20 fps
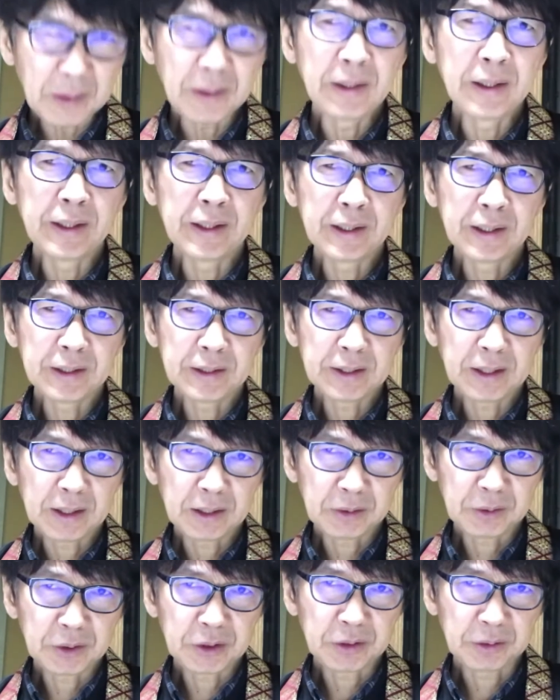えー、
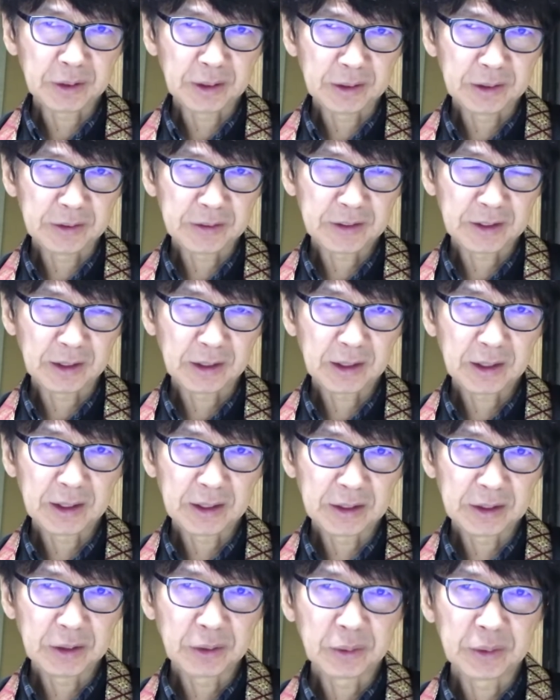寺の長男ですから
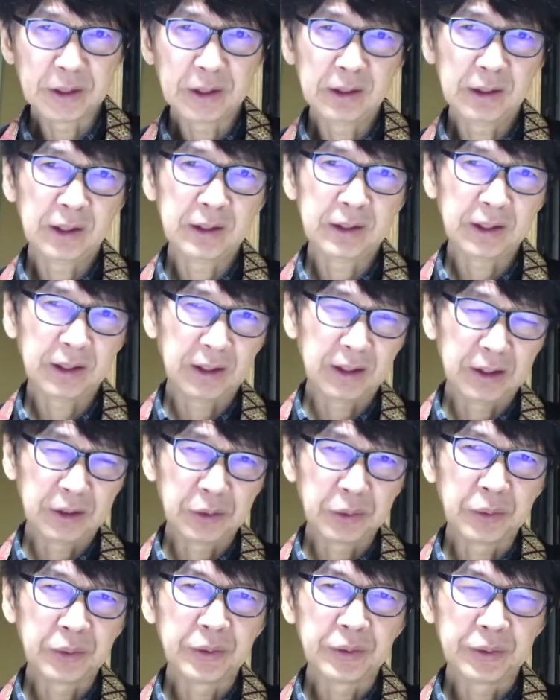帰っておいでになってから
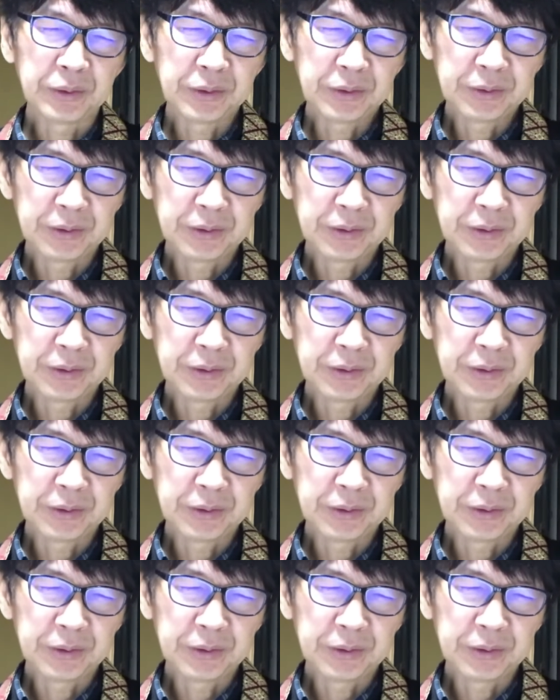どんどんどん